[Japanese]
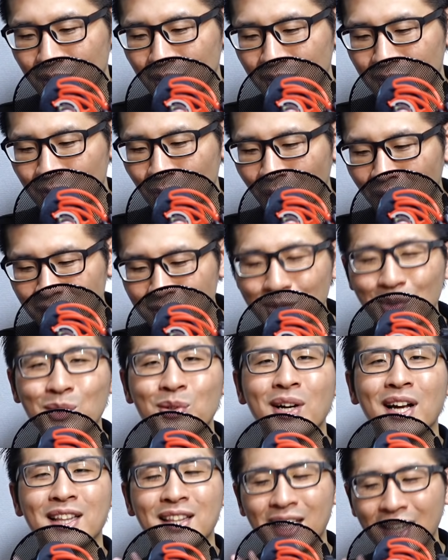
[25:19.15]
逃すこ
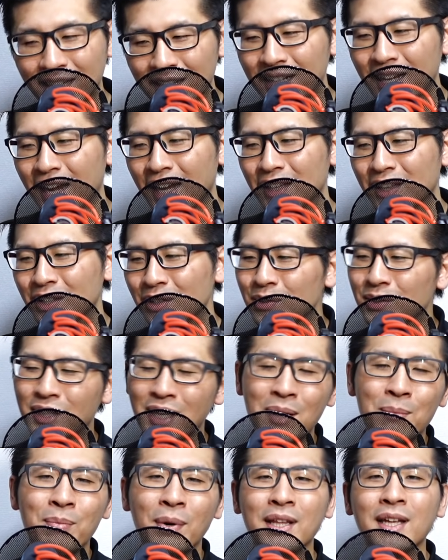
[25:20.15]
とができないっていう
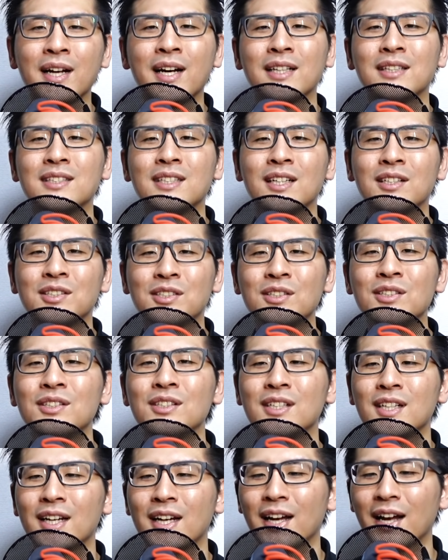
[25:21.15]
現場で活躍す
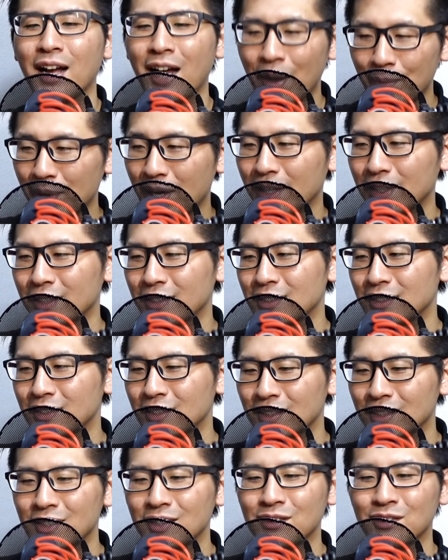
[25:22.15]
るカメラです。
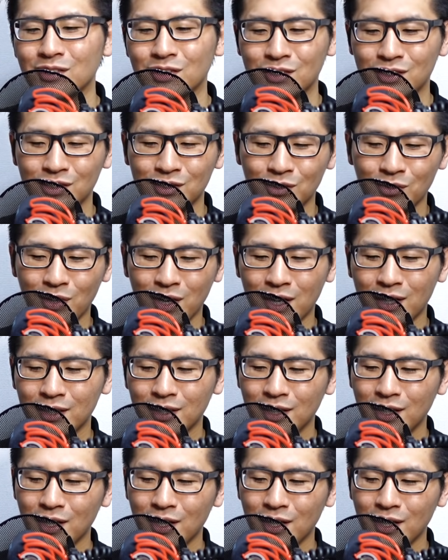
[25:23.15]
D6 っていうのは。